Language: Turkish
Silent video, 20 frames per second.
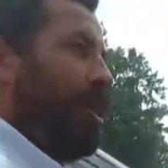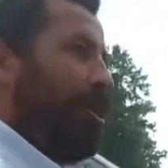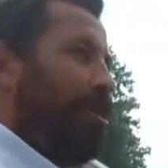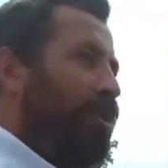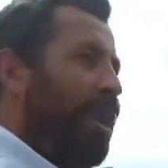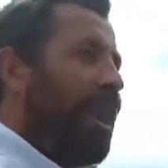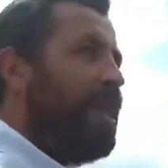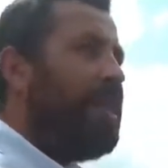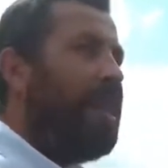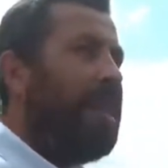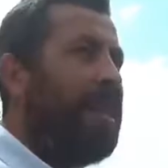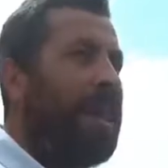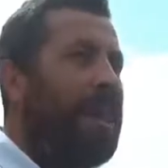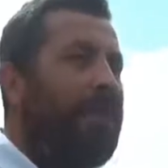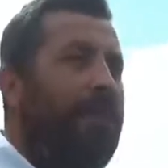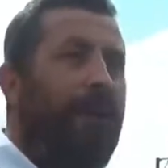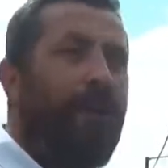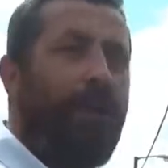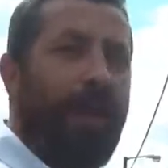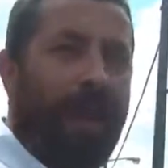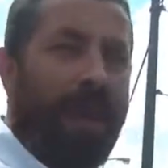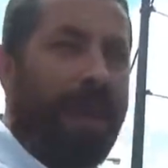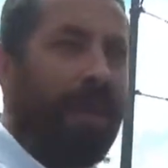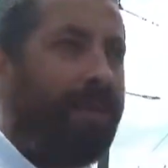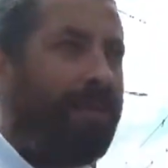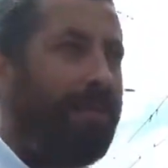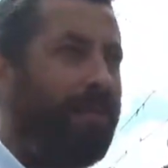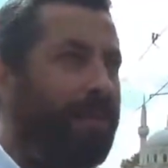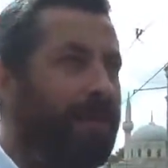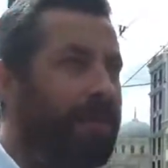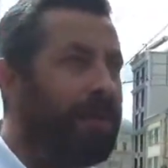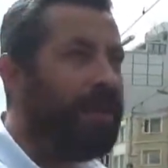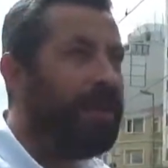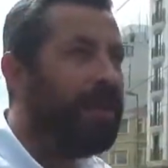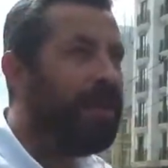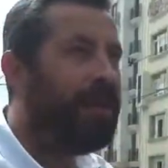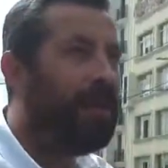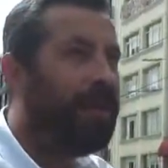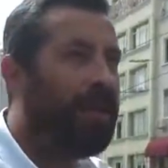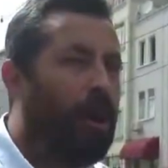Caddeler böyle.
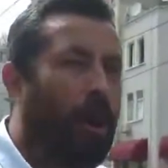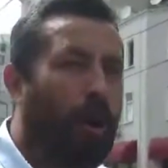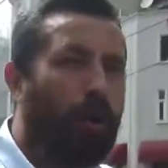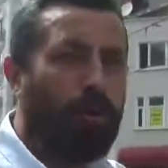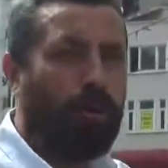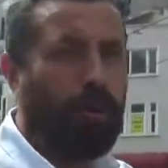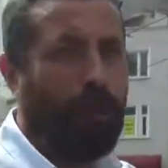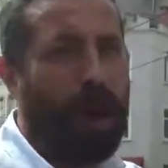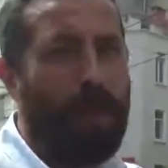Şu